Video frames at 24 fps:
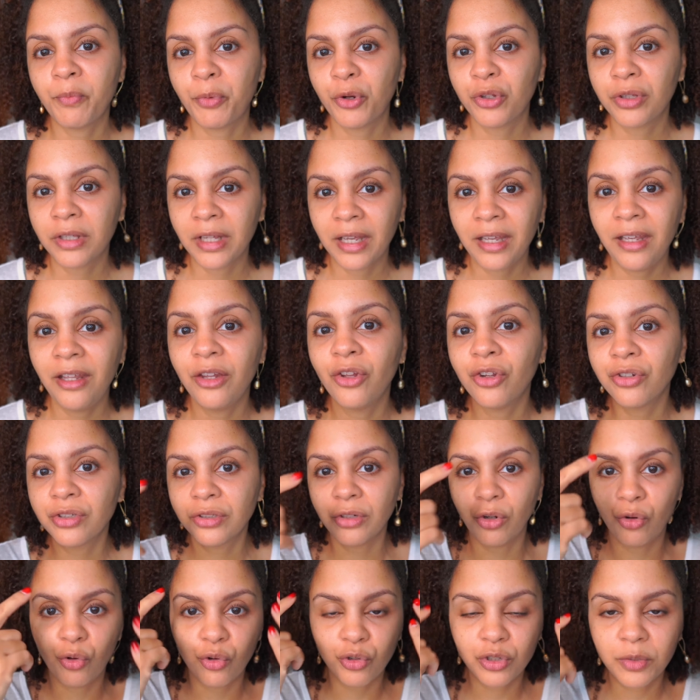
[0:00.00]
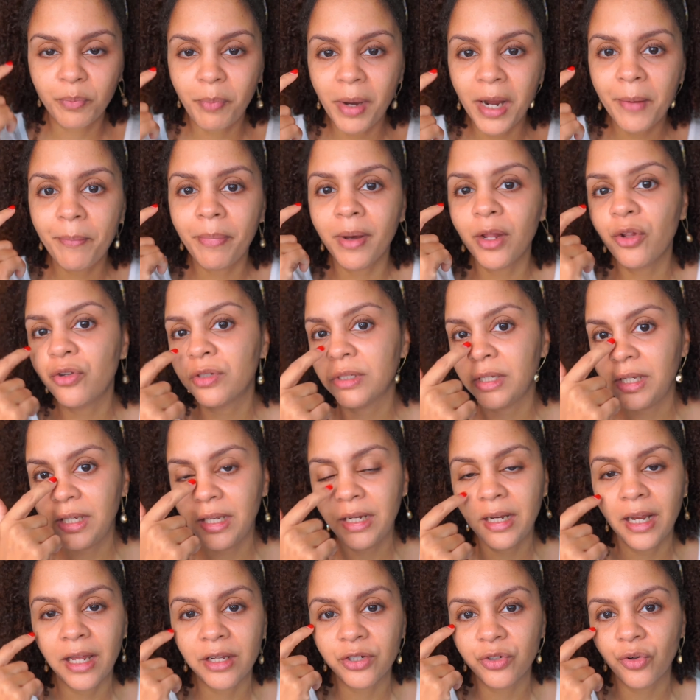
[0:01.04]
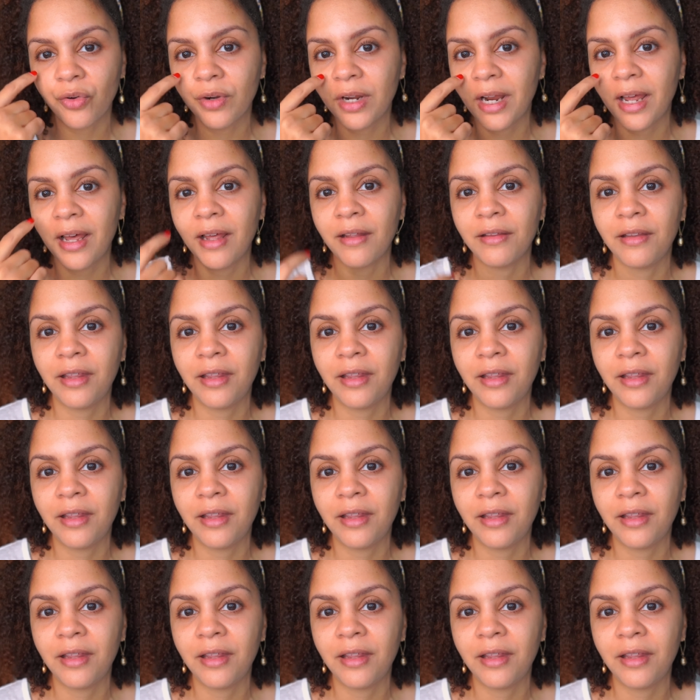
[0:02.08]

protegidos los párpados y la zona